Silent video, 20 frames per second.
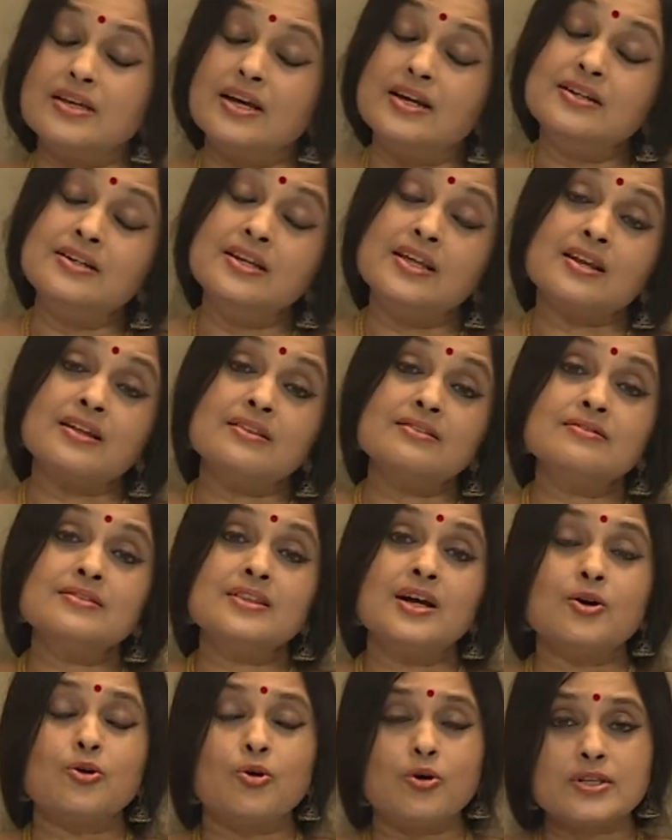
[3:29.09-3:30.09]

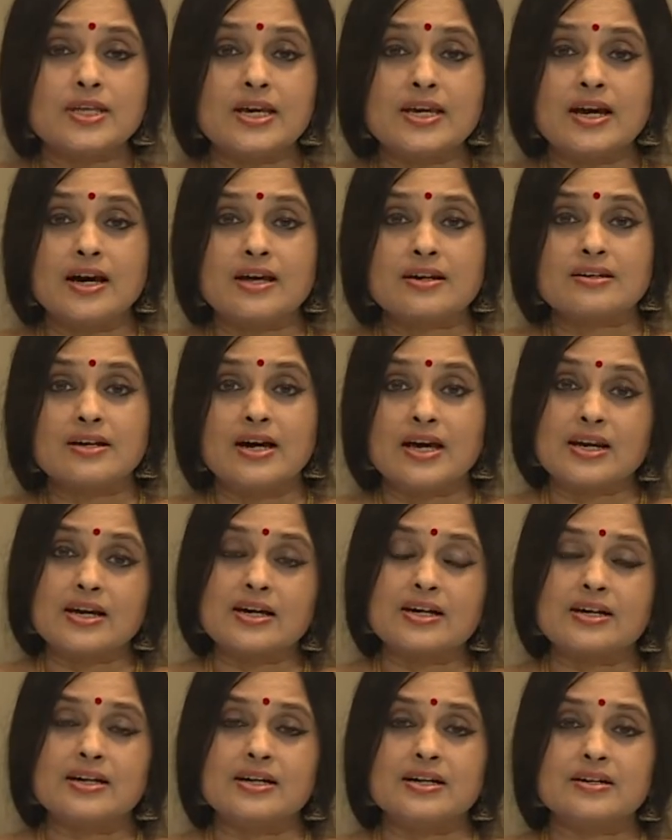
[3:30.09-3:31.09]
எண்ணிறந்த கோதையார்
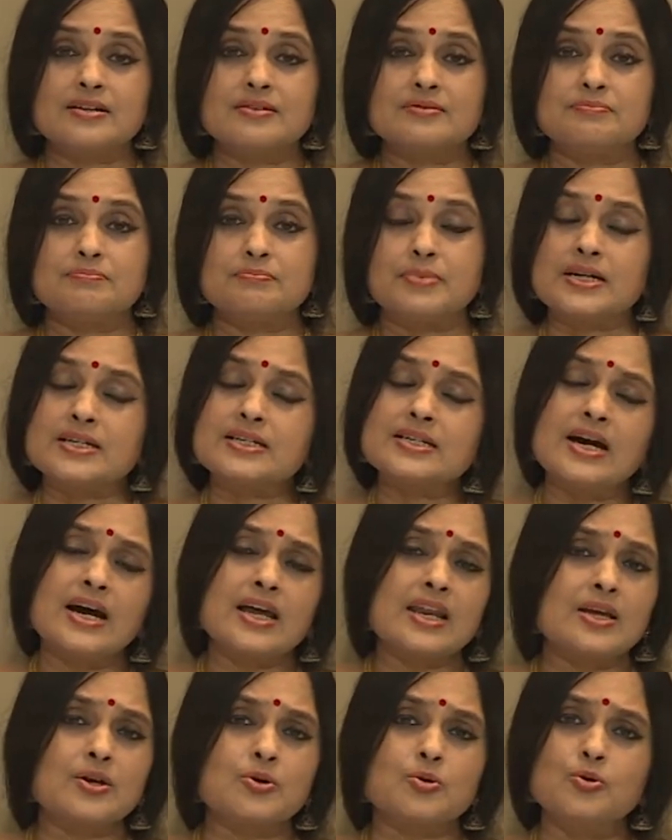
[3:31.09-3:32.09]
அரக்கர்
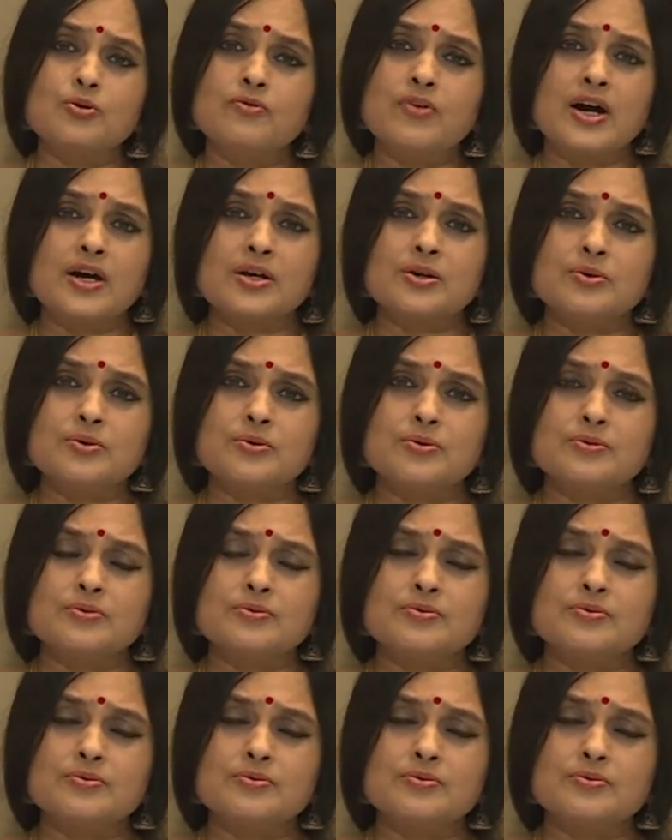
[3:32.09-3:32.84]
பட்டாரை கூவாயோ